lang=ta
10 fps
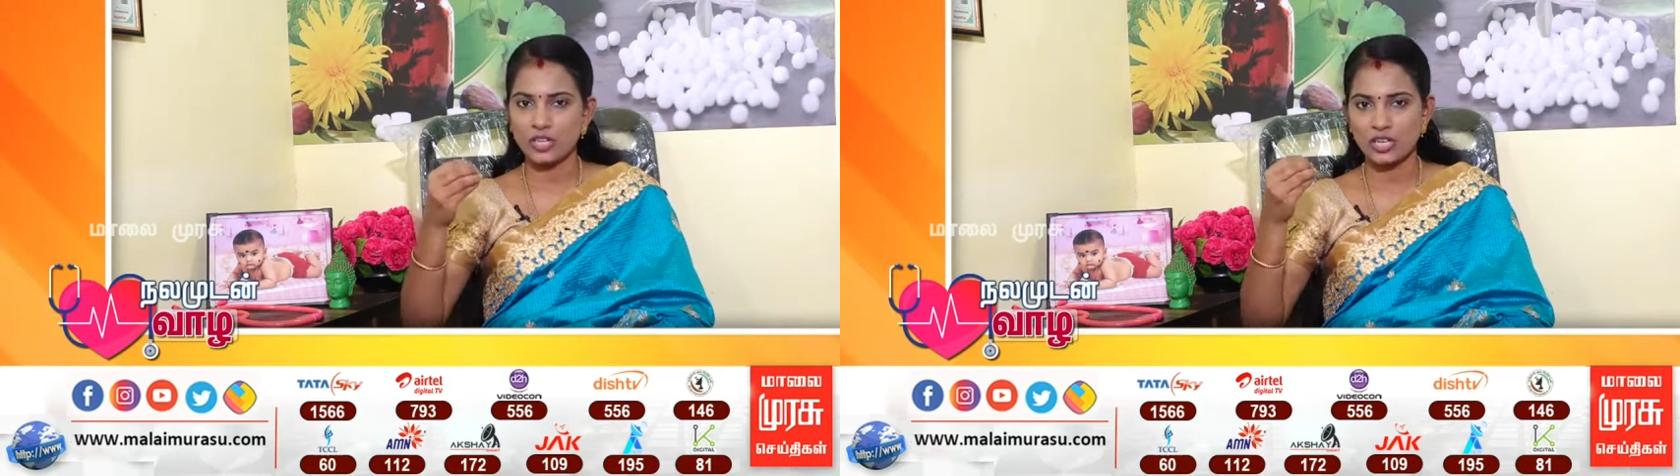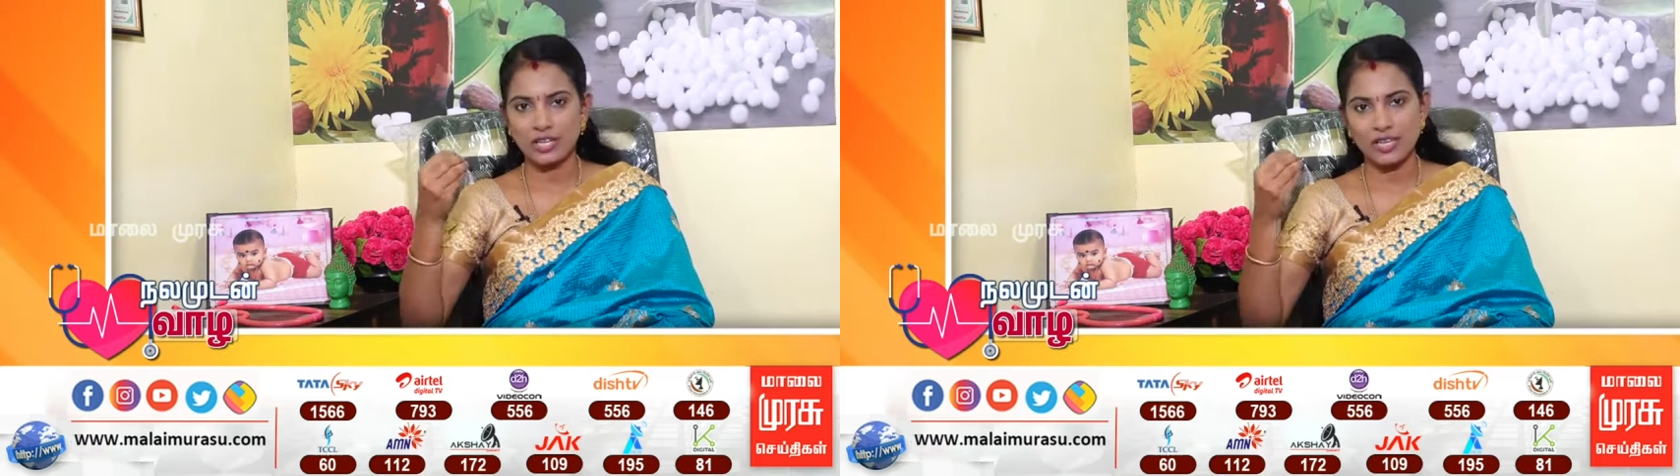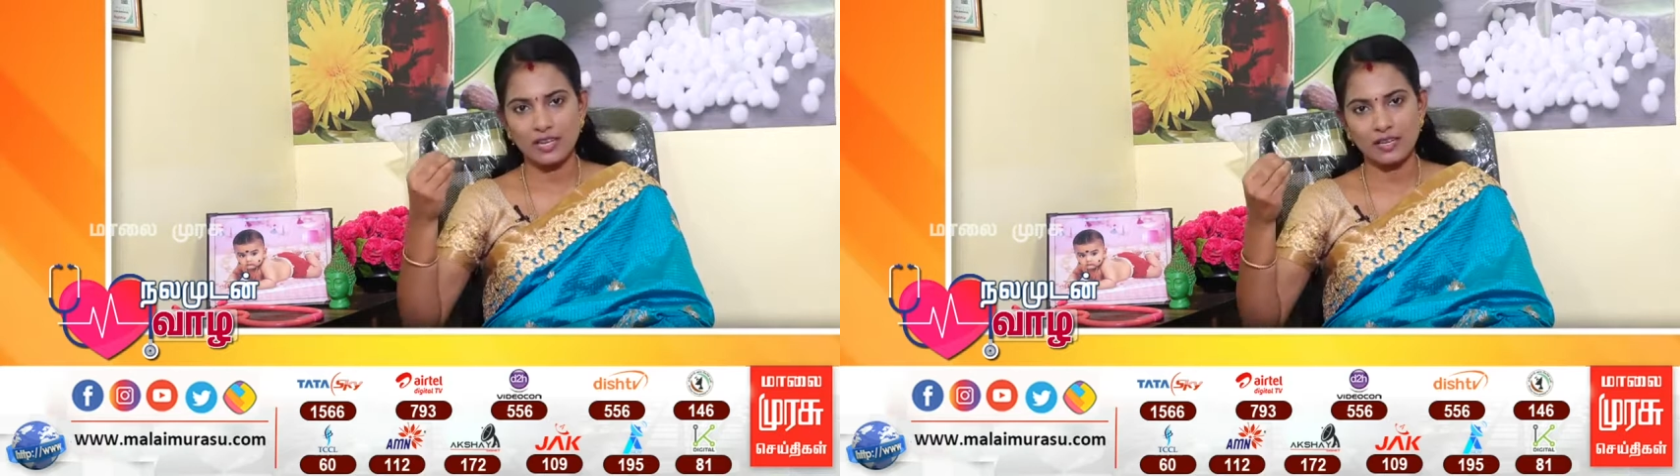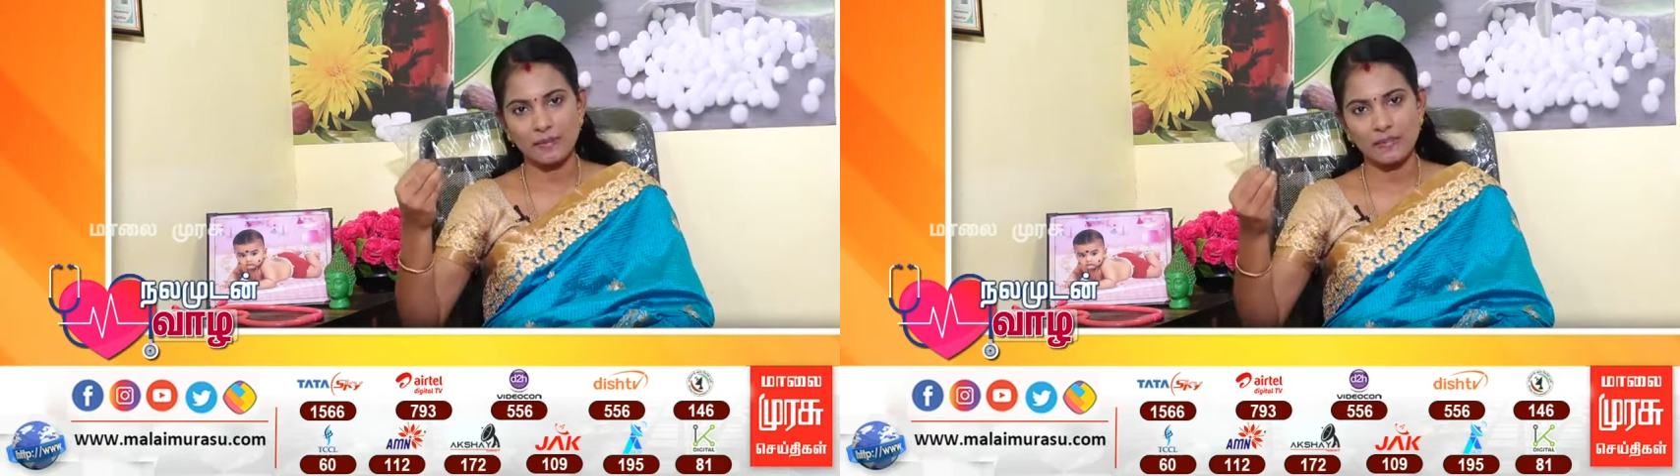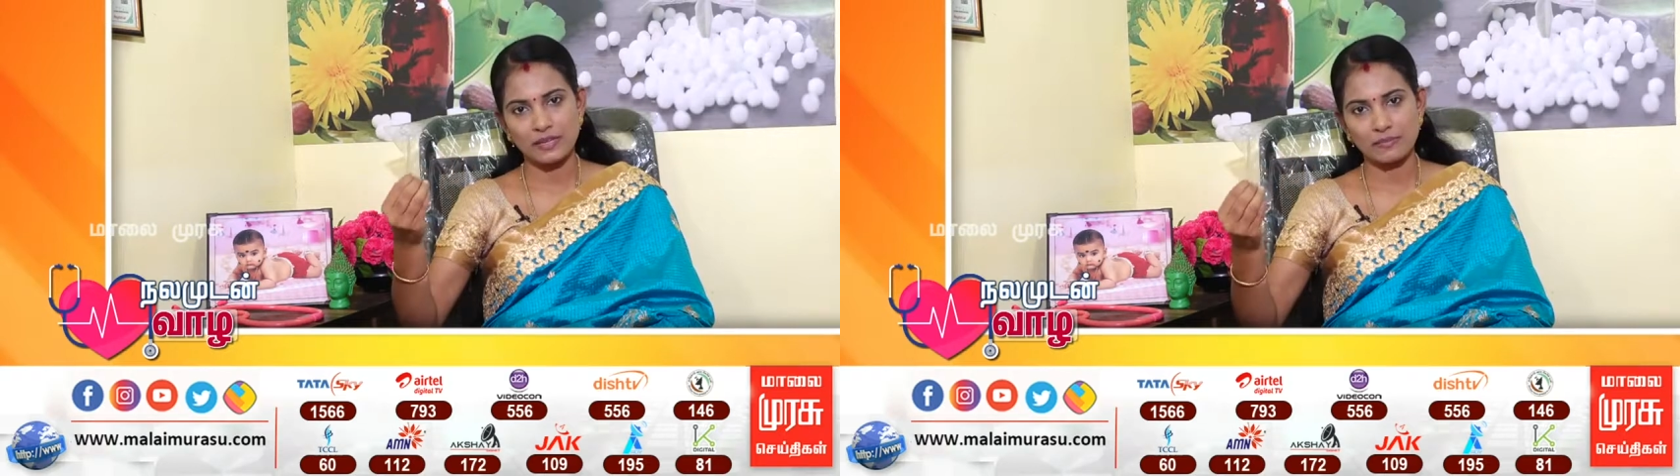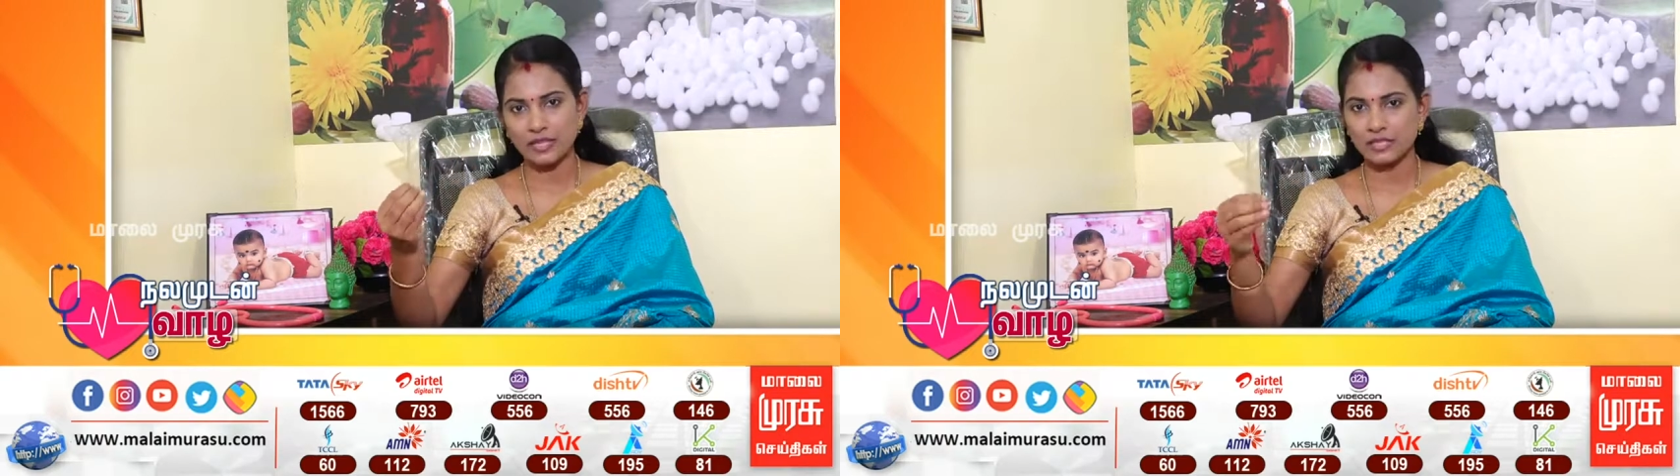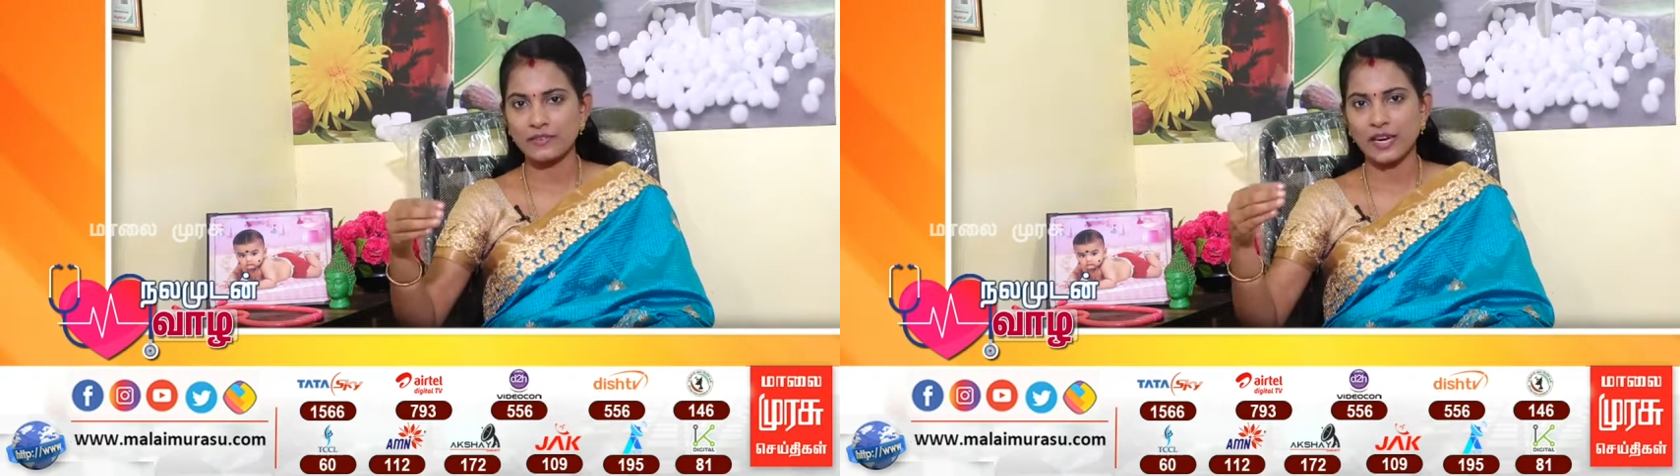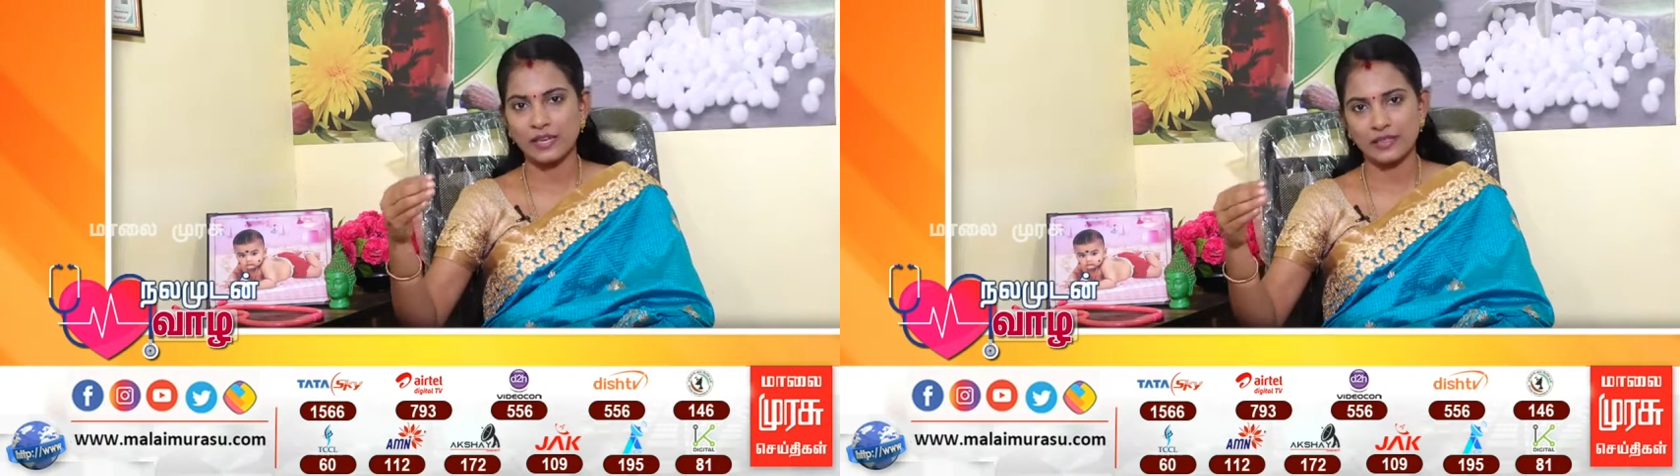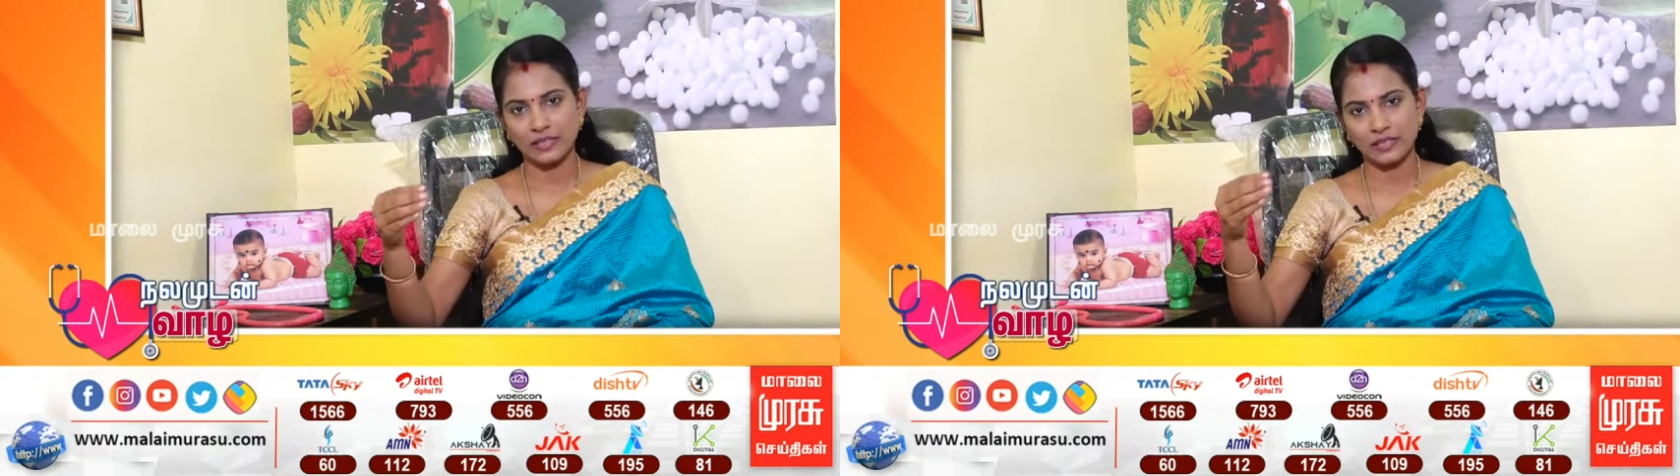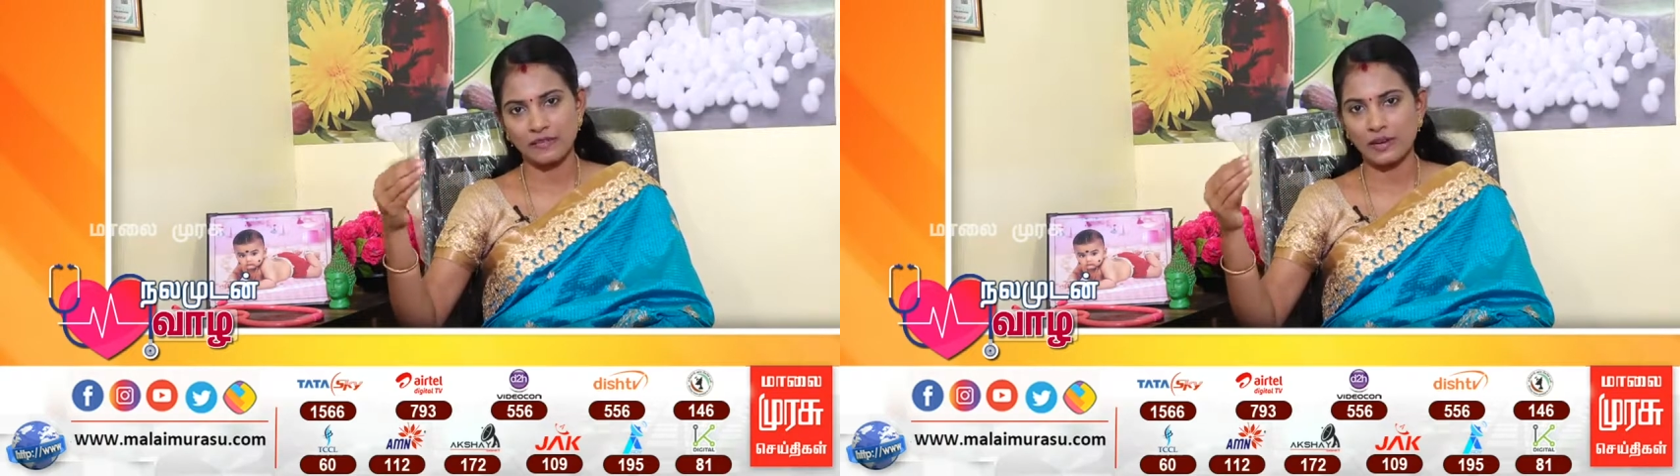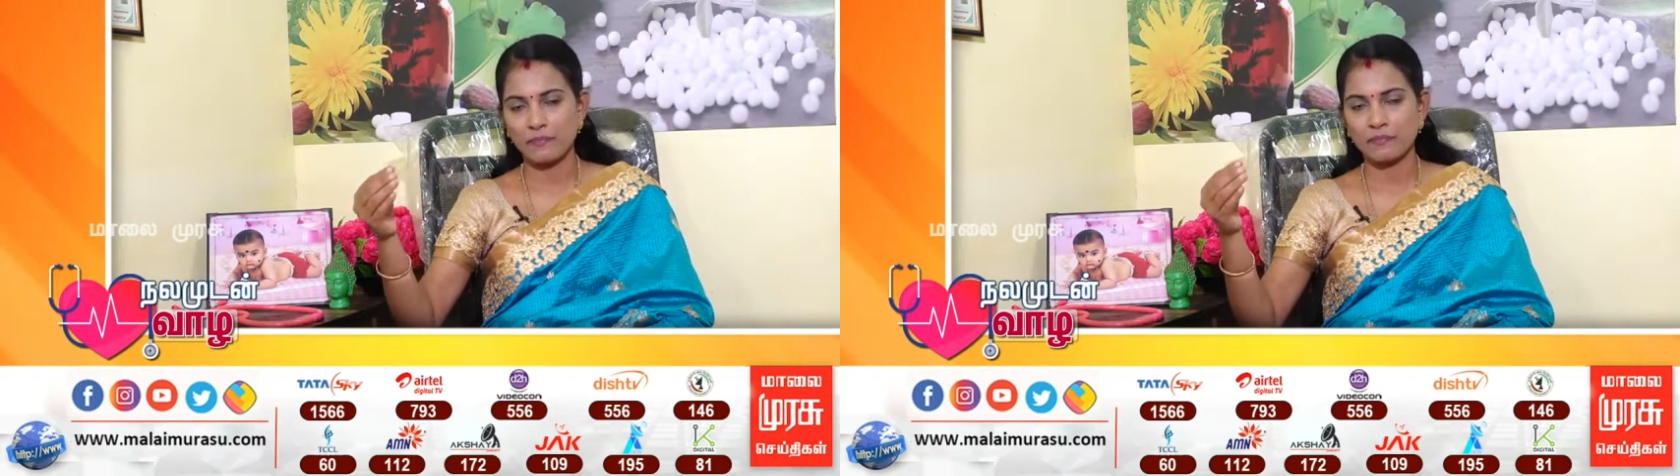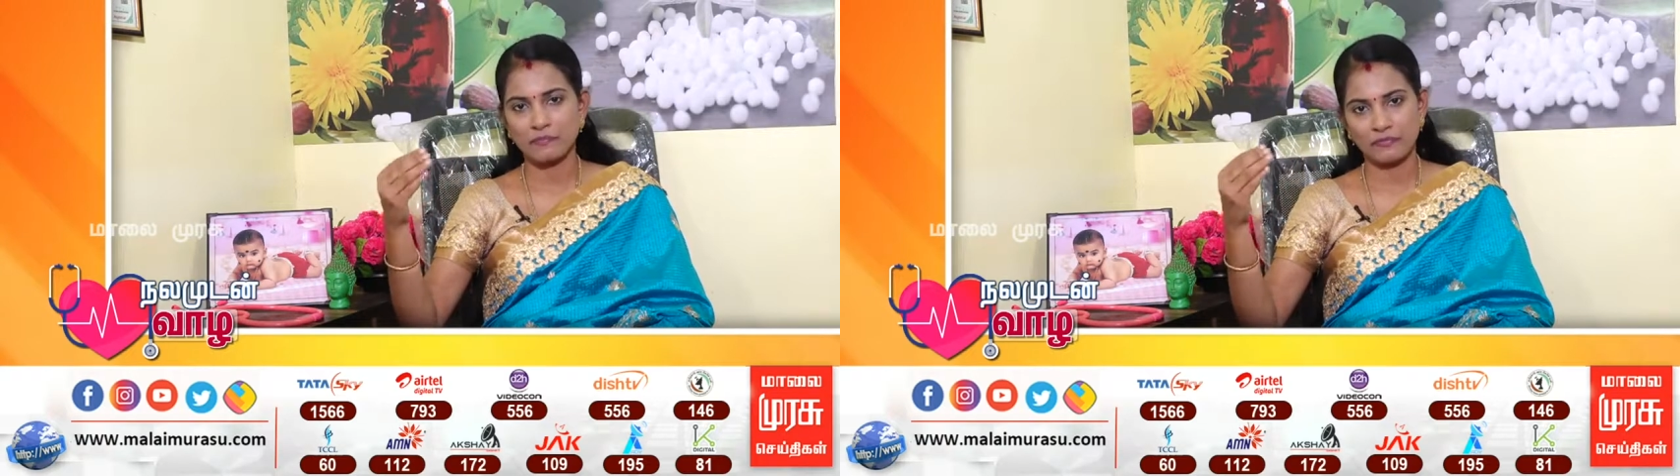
ஜென்ரலி இருக்க பிரெஸ்ட் ஃபீட் அடுத்தடுத்து வர